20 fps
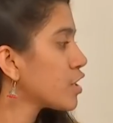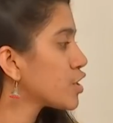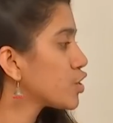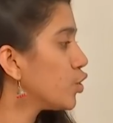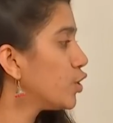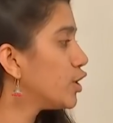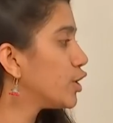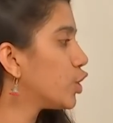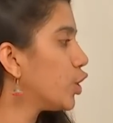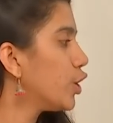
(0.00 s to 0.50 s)
ஸோ
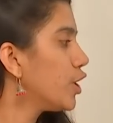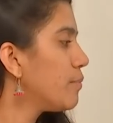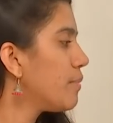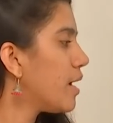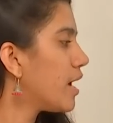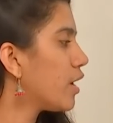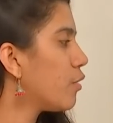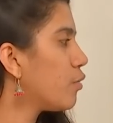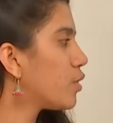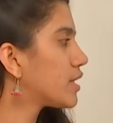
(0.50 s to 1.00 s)
இது
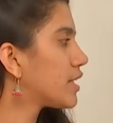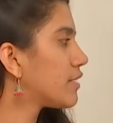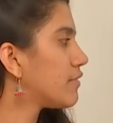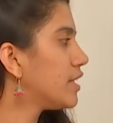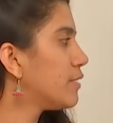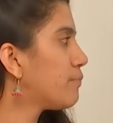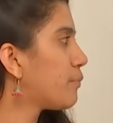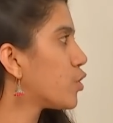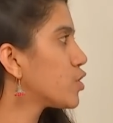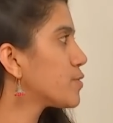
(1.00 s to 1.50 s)
தொடர்பாக ஒருத்தர்
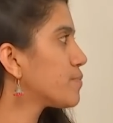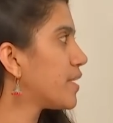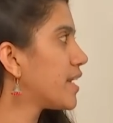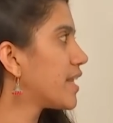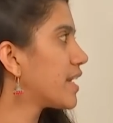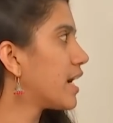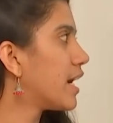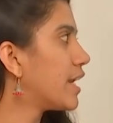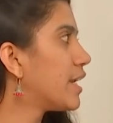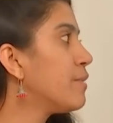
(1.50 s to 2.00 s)
வந்து போஸ்ட்
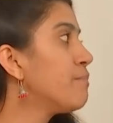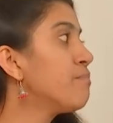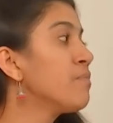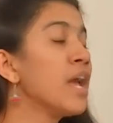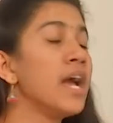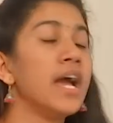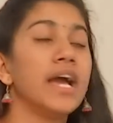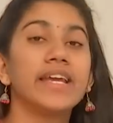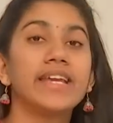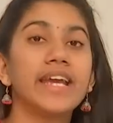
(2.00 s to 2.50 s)
பண்ணியிருக்காரு
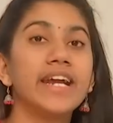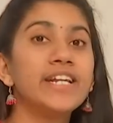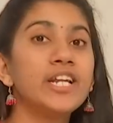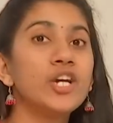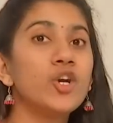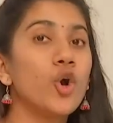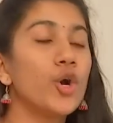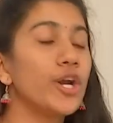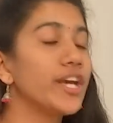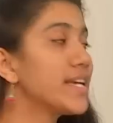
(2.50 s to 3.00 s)

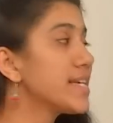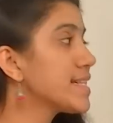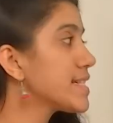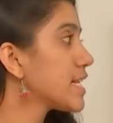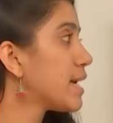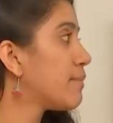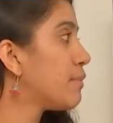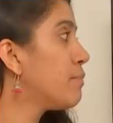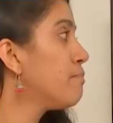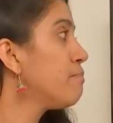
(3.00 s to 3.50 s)
எட்டு கோடிக்கு
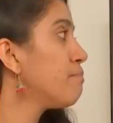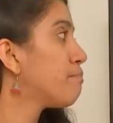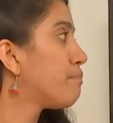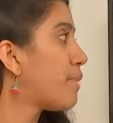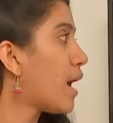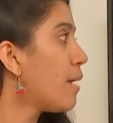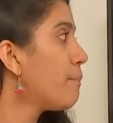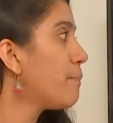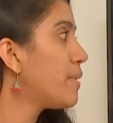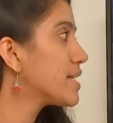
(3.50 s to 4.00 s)
சமம்
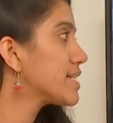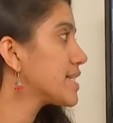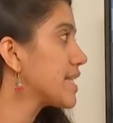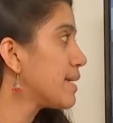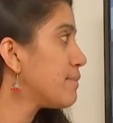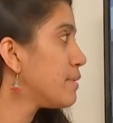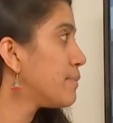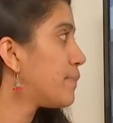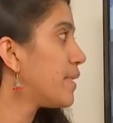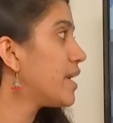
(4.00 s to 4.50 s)
பாப்பா
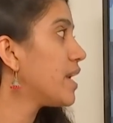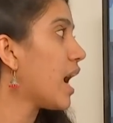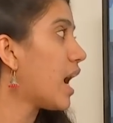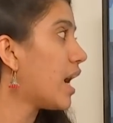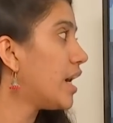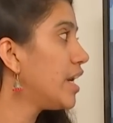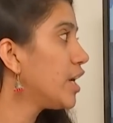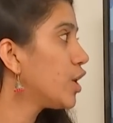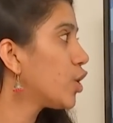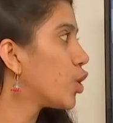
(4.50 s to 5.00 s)
சேமிப்பை
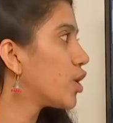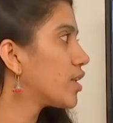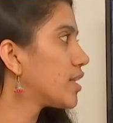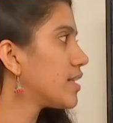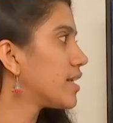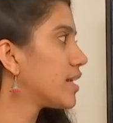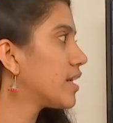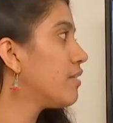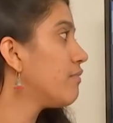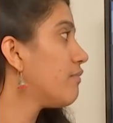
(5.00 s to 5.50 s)
அள்ளி
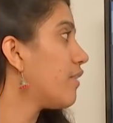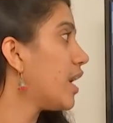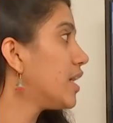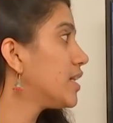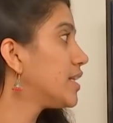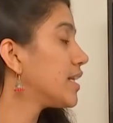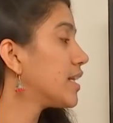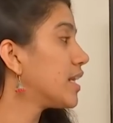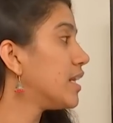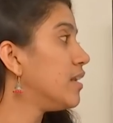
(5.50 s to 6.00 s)
கொடுத்ததற்கு
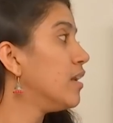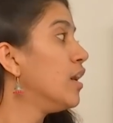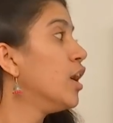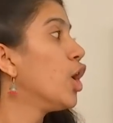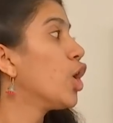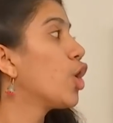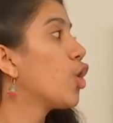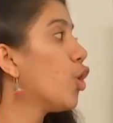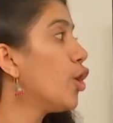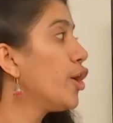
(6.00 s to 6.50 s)
வாழ்த்துக்கள்
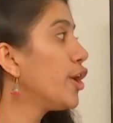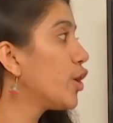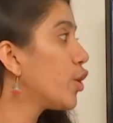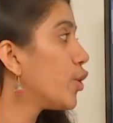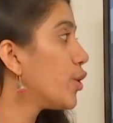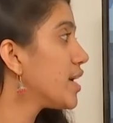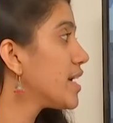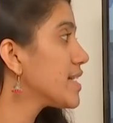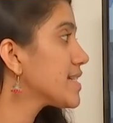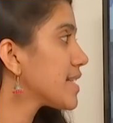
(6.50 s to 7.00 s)
கோடி
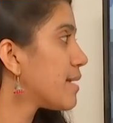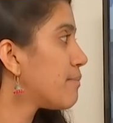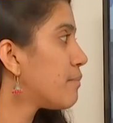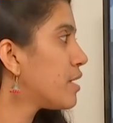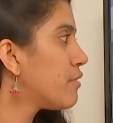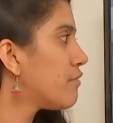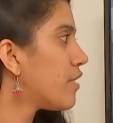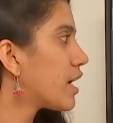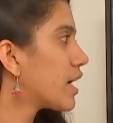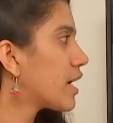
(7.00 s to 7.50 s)
கோடியாக
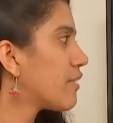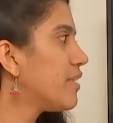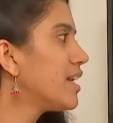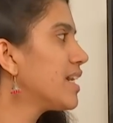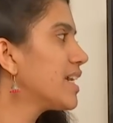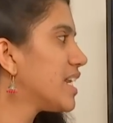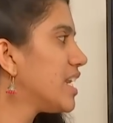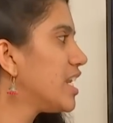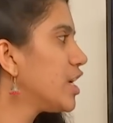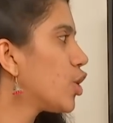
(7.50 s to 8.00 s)
சம்பளம்
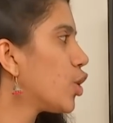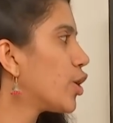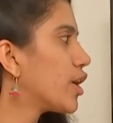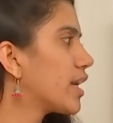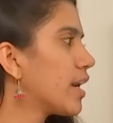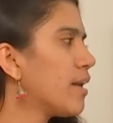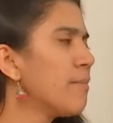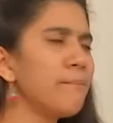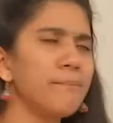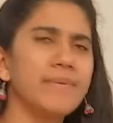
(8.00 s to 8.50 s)
வாங்குறவன் கிள்ளி
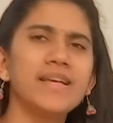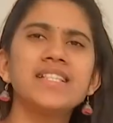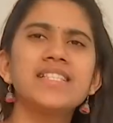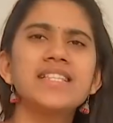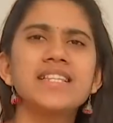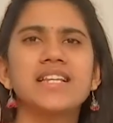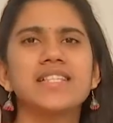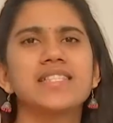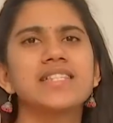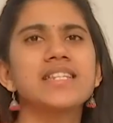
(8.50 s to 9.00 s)
கொடுக்குறான்
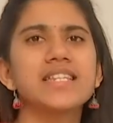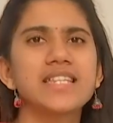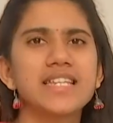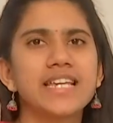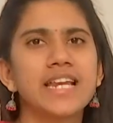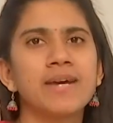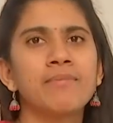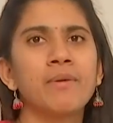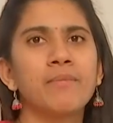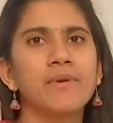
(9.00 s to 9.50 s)
பிஞ்சு நெஞ்சின்
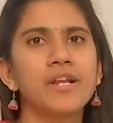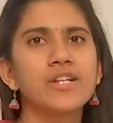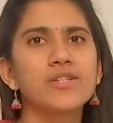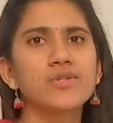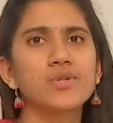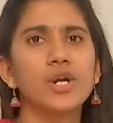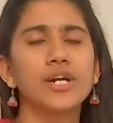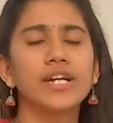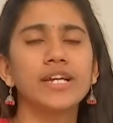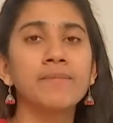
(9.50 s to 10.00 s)
ஈரம் அப்படின்னு
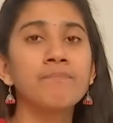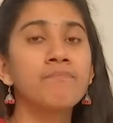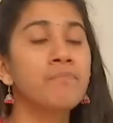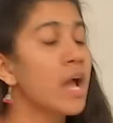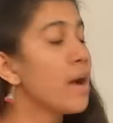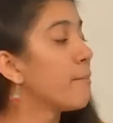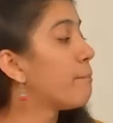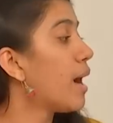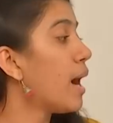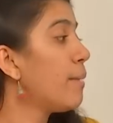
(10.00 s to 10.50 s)
சொல்லிட்டு
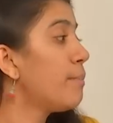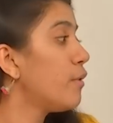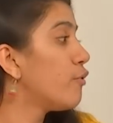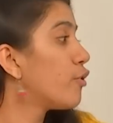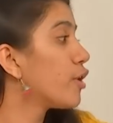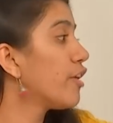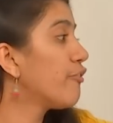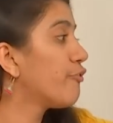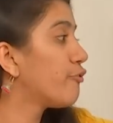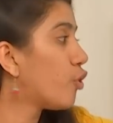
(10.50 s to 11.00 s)

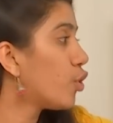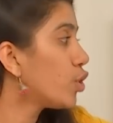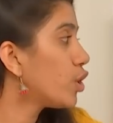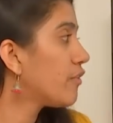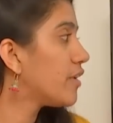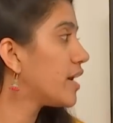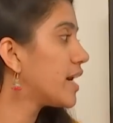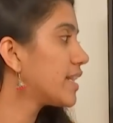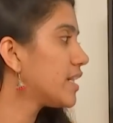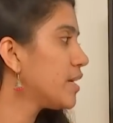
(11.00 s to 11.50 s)
பாப்பாவோட
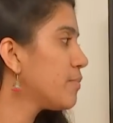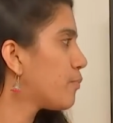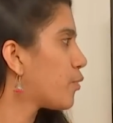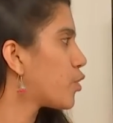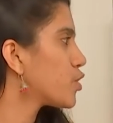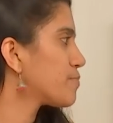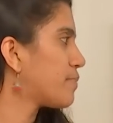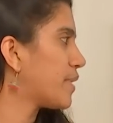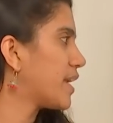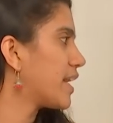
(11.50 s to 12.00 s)
ஃபோட்டோவை எடுத்து
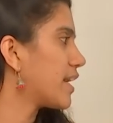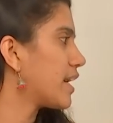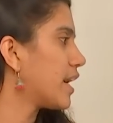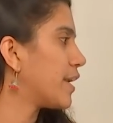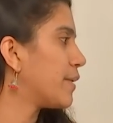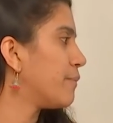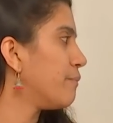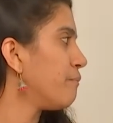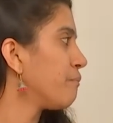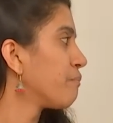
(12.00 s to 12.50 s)
போஸ்ட்
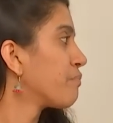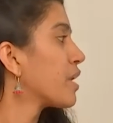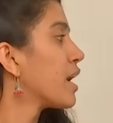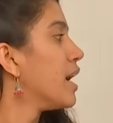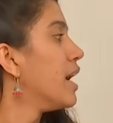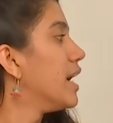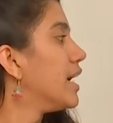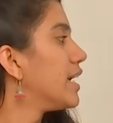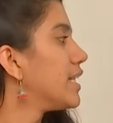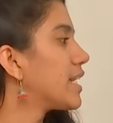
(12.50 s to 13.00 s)
பண்ணியிருக்காரு
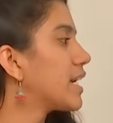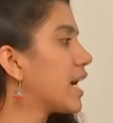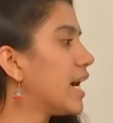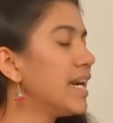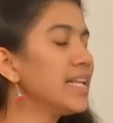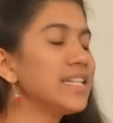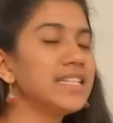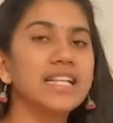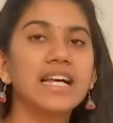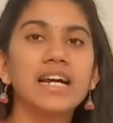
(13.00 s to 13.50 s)
இதற்கு
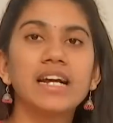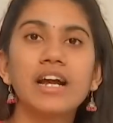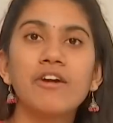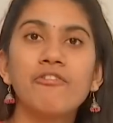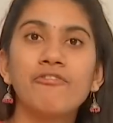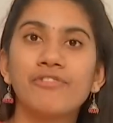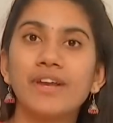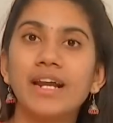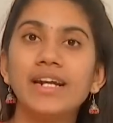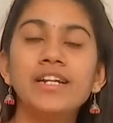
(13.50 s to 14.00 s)
அடுத்ததாக
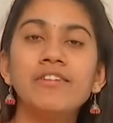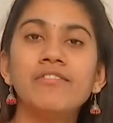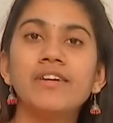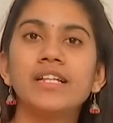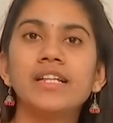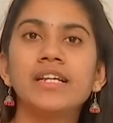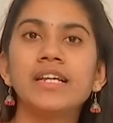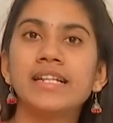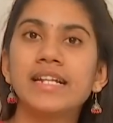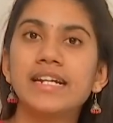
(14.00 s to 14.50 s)
ஃப்ளட்
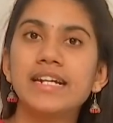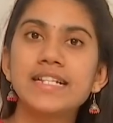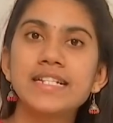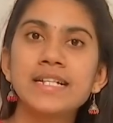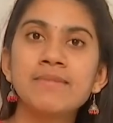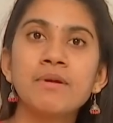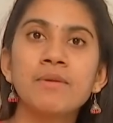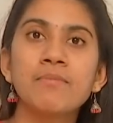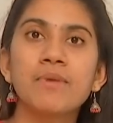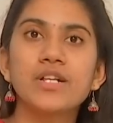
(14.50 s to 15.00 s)
வந்து இந்த
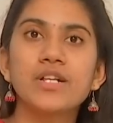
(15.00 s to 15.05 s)
டிசம்பர்